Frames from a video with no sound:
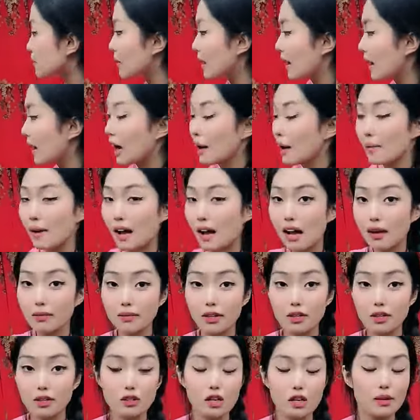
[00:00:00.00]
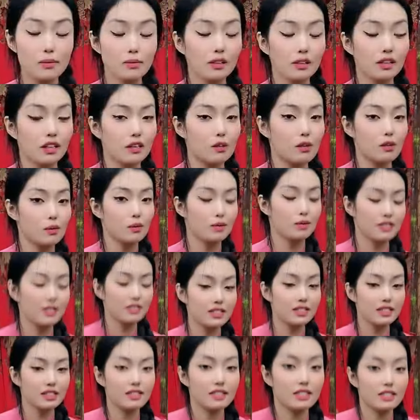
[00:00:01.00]
我阿爸阿妈专门给我们
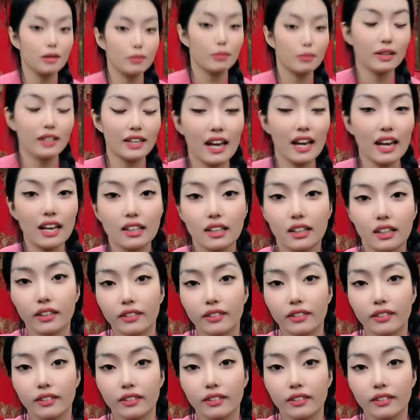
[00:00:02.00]
四个姐妹盖的，